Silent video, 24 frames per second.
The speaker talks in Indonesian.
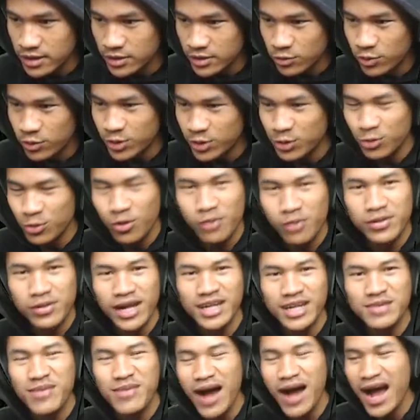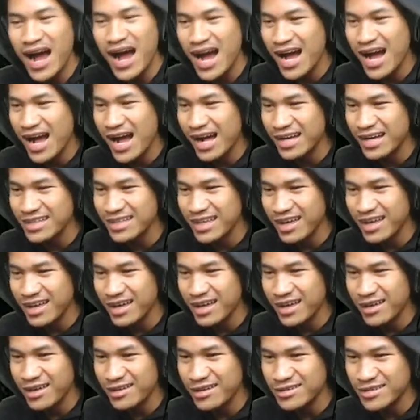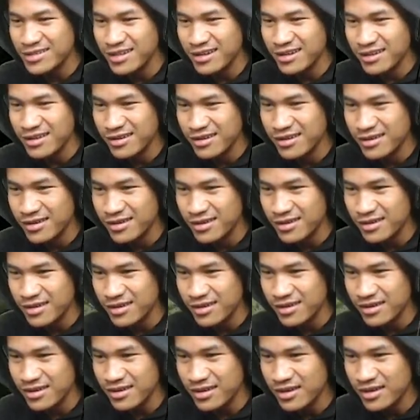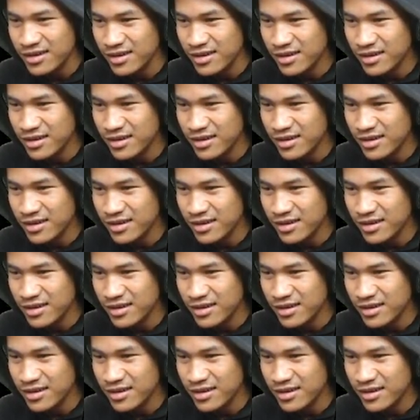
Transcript: Waduh, gue berani banget asli